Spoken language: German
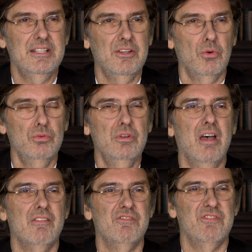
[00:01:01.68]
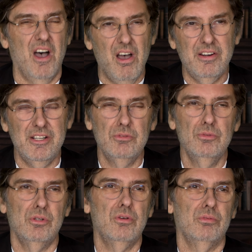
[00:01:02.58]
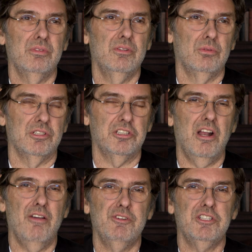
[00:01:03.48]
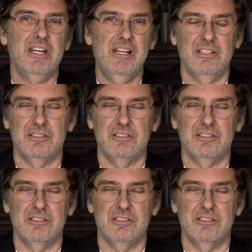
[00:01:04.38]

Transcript: die unwahren Urkunden unter Strafe stellt,